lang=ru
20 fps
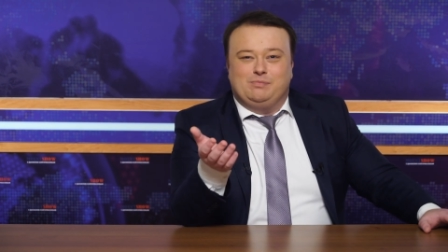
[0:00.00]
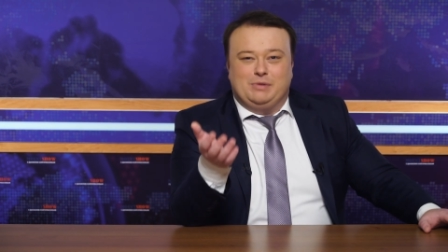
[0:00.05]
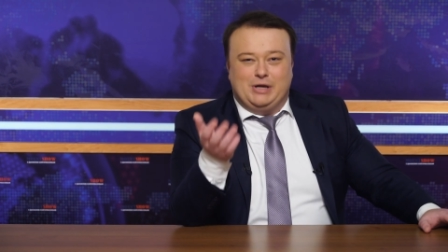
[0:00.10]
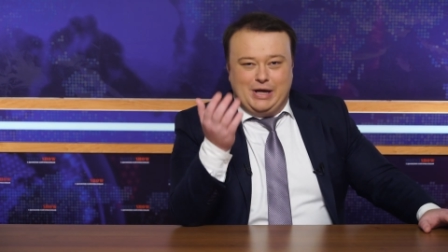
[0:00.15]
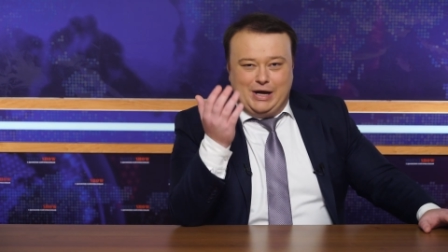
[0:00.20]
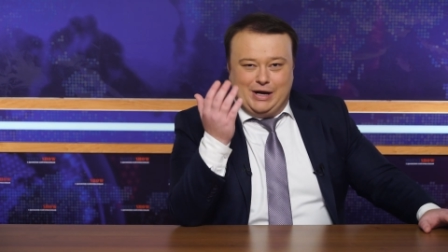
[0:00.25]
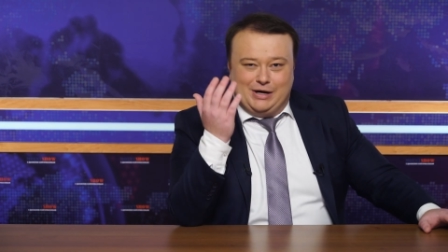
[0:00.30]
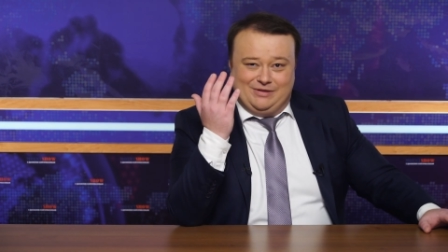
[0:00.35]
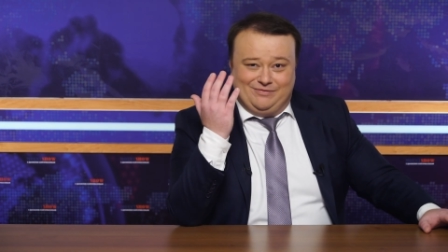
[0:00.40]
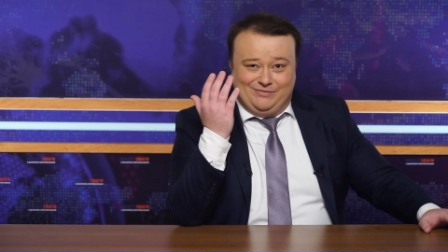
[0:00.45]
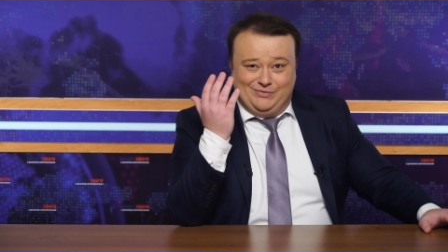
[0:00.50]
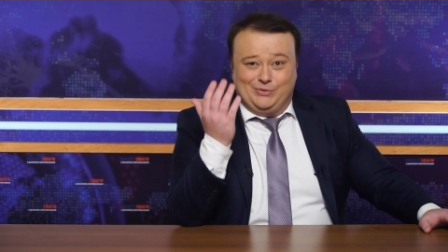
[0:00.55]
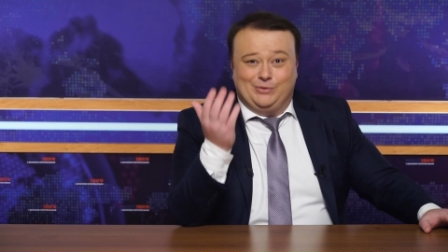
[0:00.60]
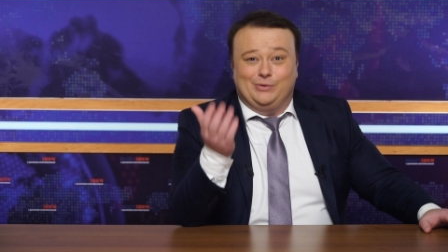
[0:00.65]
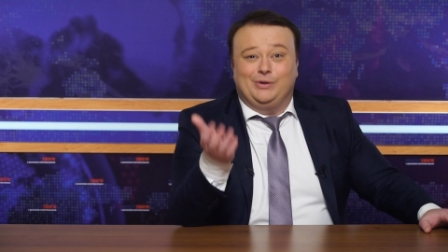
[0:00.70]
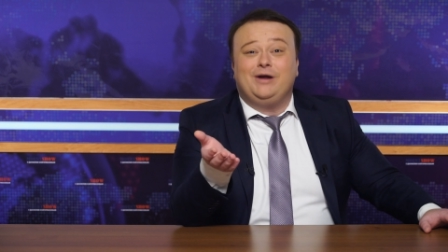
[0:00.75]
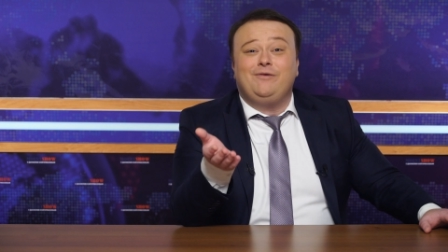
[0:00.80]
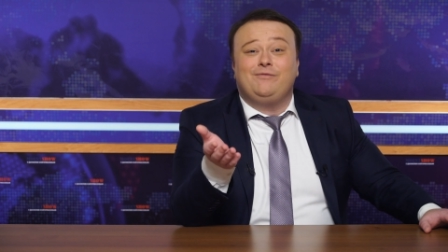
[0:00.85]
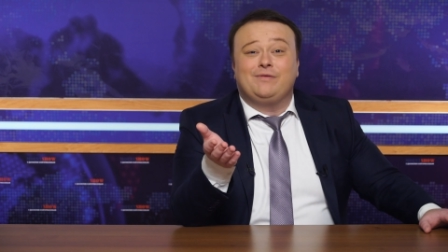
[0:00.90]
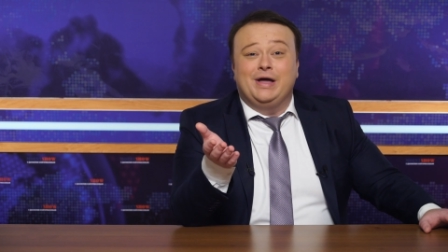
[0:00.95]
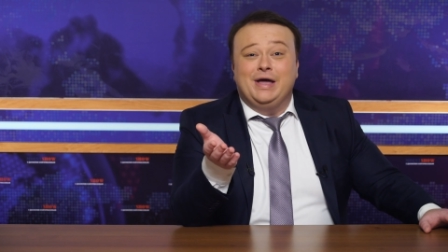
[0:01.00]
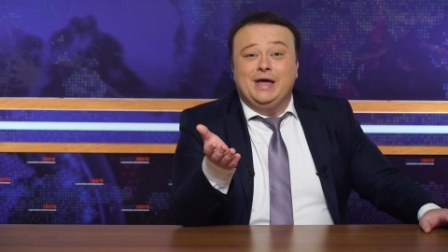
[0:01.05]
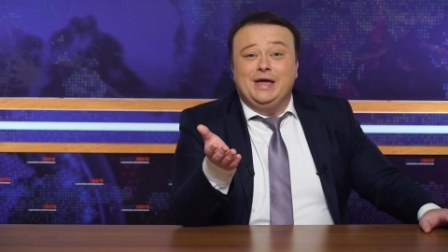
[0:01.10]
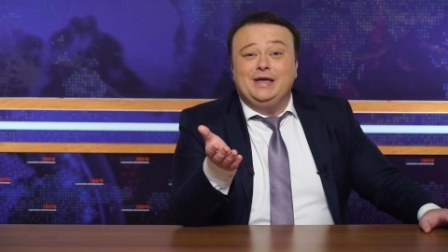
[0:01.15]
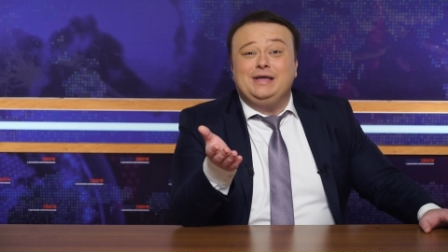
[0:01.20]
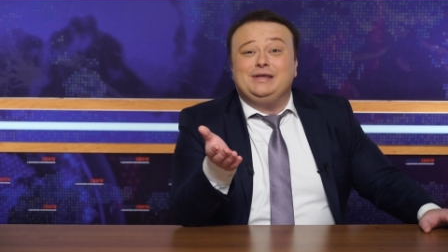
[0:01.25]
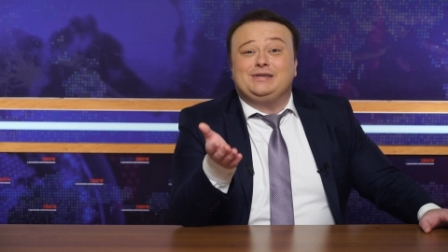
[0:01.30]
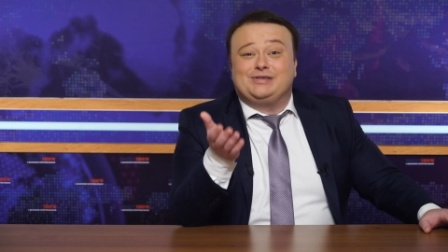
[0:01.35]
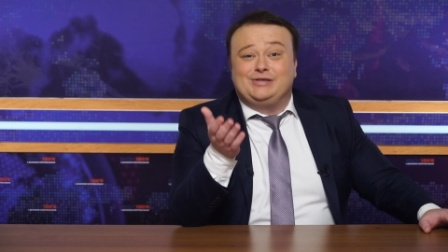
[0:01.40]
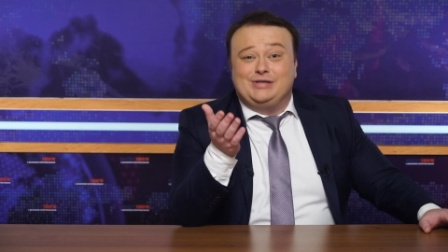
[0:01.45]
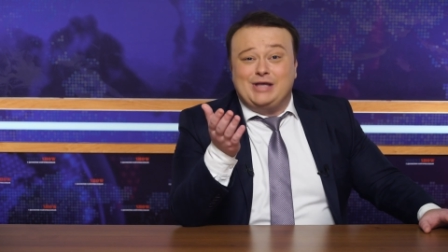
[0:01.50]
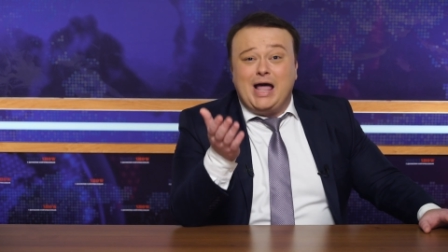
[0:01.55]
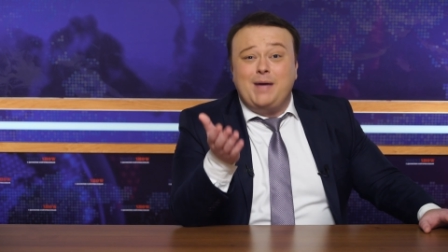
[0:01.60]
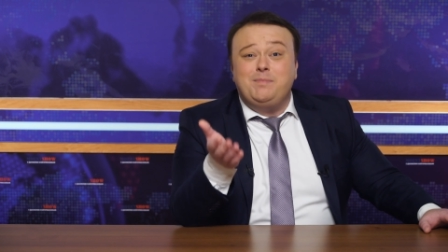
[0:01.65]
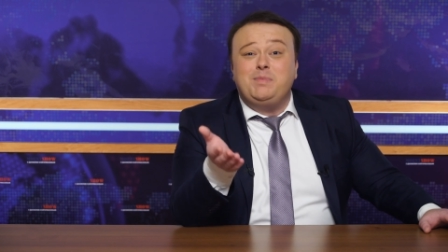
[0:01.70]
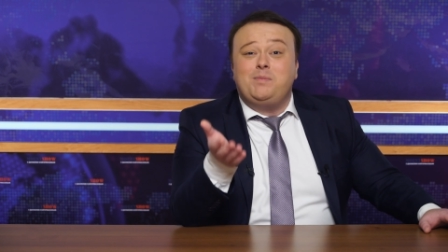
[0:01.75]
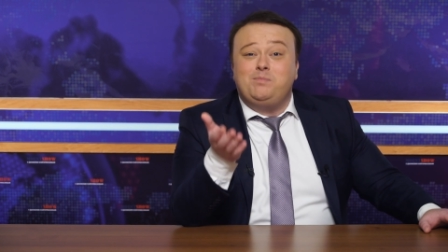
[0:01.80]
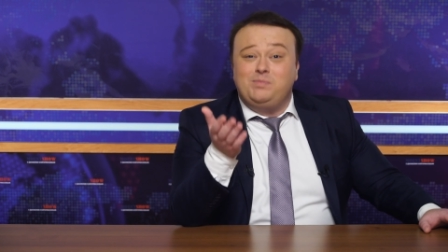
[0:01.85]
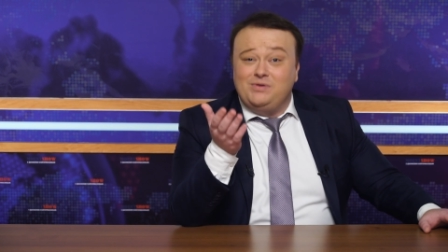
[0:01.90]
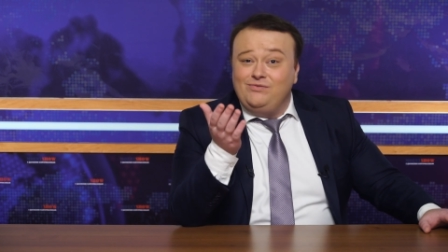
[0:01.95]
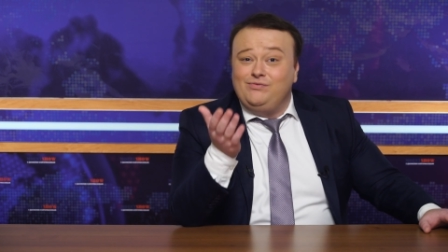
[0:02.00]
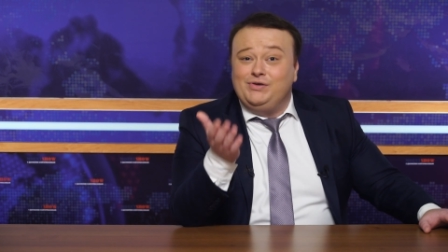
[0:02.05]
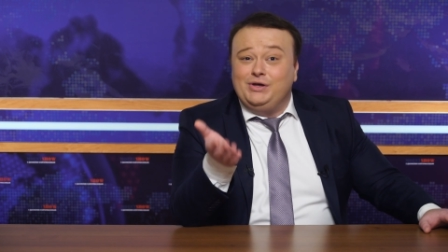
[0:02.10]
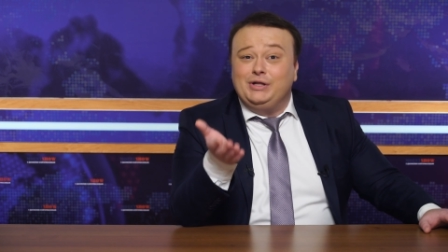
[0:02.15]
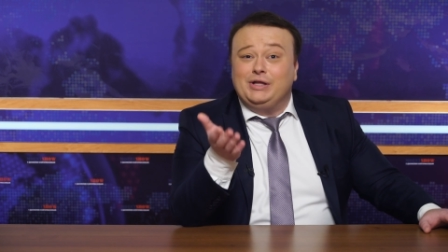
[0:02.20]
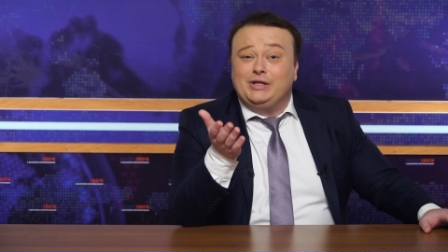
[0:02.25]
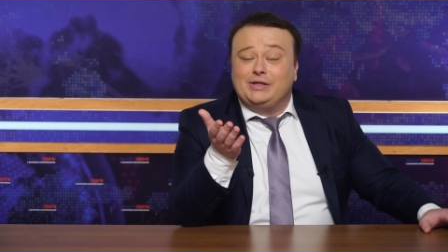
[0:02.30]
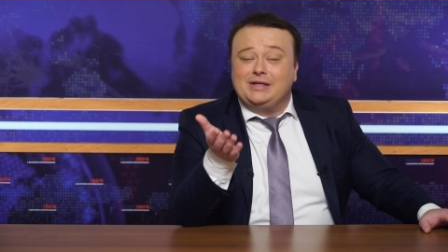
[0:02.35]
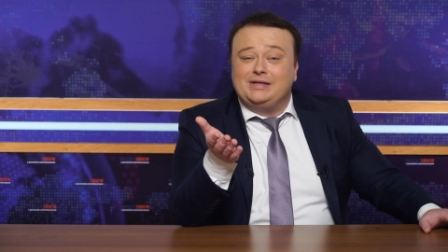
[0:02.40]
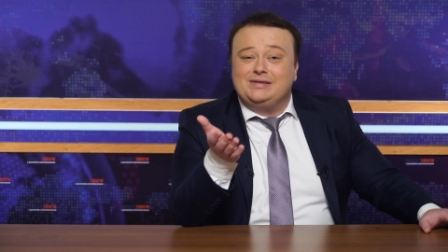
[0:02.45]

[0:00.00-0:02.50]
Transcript: миллиардов долларов и сам объявил это,